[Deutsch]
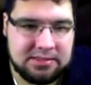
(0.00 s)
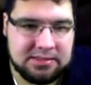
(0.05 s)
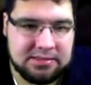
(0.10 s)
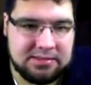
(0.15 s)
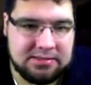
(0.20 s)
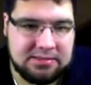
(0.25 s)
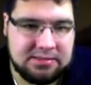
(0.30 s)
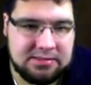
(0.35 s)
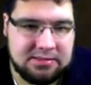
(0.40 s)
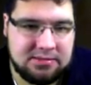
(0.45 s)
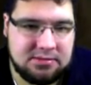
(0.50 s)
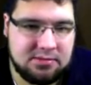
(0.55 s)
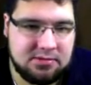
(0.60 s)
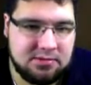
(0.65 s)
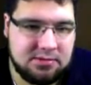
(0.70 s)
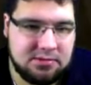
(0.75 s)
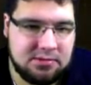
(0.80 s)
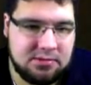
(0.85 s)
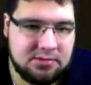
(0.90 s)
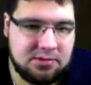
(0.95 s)

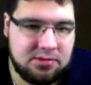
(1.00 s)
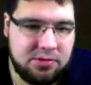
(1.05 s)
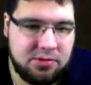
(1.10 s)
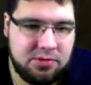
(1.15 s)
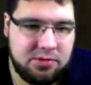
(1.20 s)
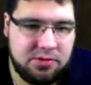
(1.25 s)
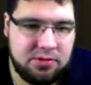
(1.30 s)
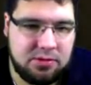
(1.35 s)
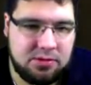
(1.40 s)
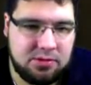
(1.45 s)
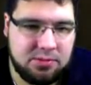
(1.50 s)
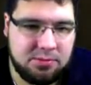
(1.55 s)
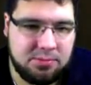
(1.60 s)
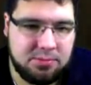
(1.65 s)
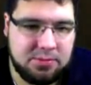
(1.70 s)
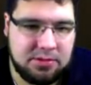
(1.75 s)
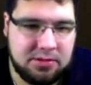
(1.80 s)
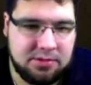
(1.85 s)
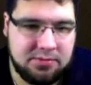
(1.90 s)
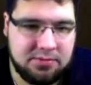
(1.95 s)
riesengroßes
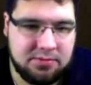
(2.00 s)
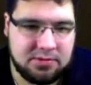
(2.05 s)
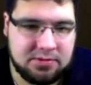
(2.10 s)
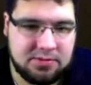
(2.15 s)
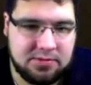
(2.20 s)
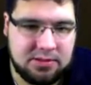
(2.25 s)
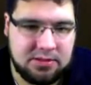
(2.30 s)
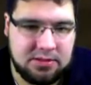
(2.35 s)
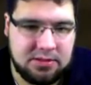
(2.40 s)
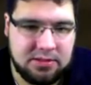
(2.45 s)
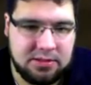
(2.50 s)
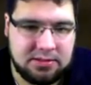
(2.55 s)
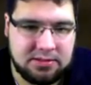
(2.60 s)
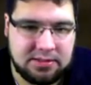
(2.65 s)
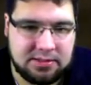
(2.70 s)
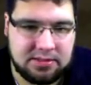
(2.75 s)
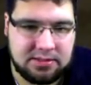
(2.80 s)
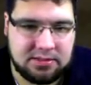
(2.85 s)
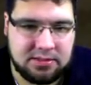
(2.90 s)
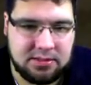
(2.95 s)
Höhlengebilde, was wir hier
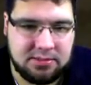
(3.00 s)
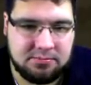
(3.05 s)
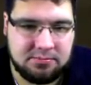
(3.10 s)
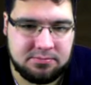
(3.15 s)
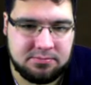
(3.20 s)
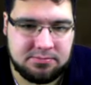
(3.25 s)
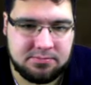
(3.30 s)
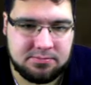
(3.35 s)
entdeckt haben.